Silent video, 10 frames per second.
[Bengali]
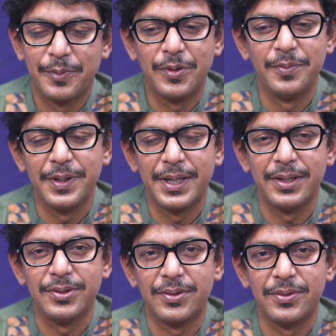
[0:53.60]
প্রথম দিকে
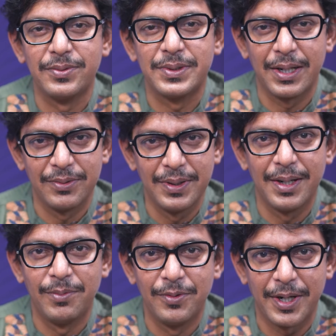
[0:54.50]
যখন সালাউদ্দিন
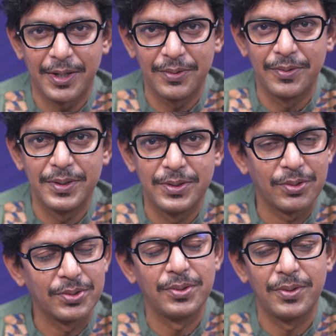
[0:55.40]
লাবলু নাটক করেছি
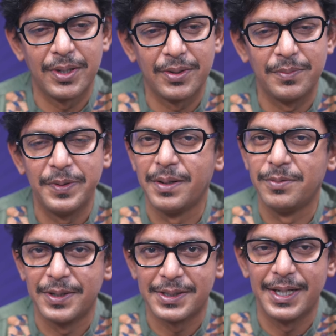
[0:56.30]
অসংখ্য নাটক
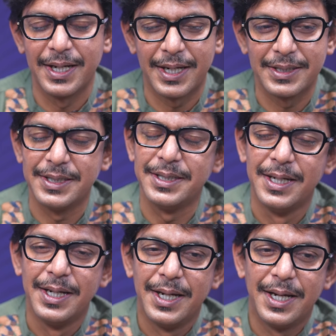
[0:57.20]
বৃন্দাবন দাসের লেখা সেই
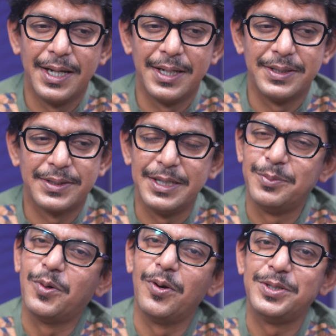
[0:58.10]

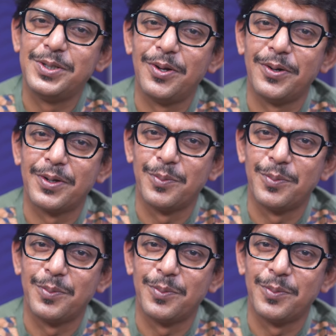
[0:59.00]
স্ক্রিপ্টগুলোই ছিল অনেক